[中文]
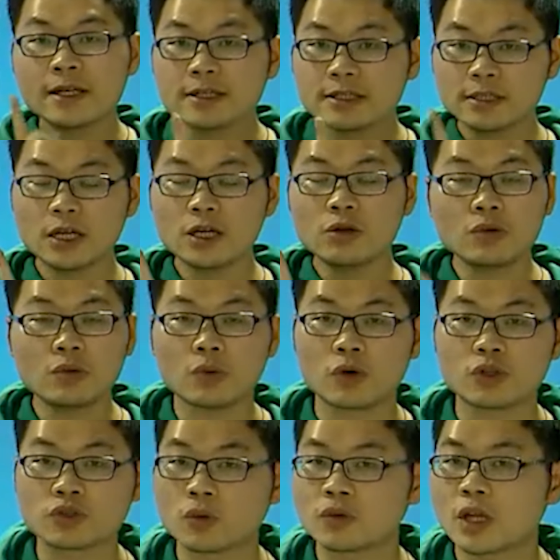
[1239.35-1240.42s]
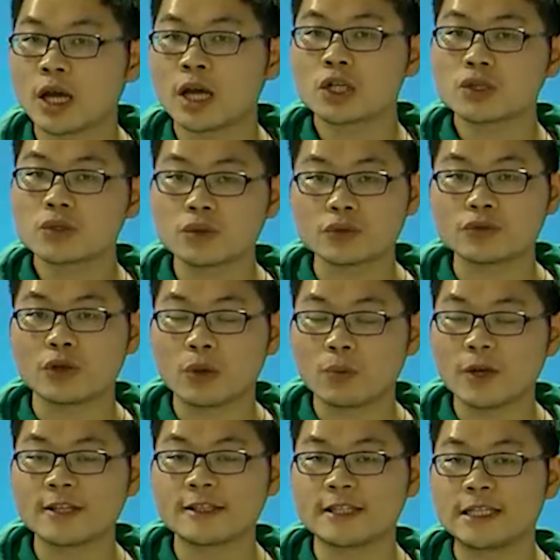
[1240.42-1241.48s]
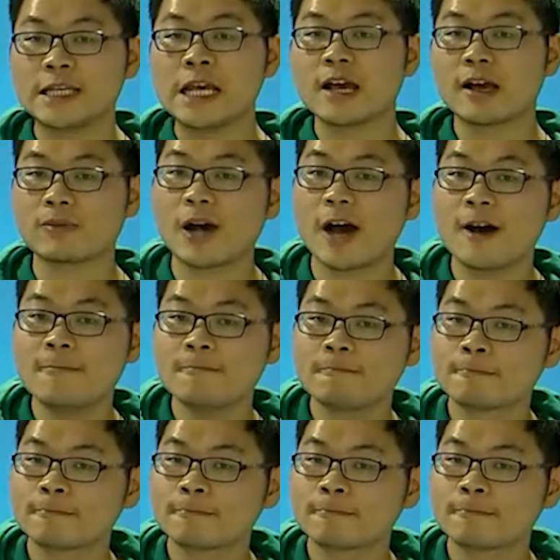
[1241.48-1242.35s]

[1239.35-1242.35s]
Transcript: 生活中的数学问题，好不好？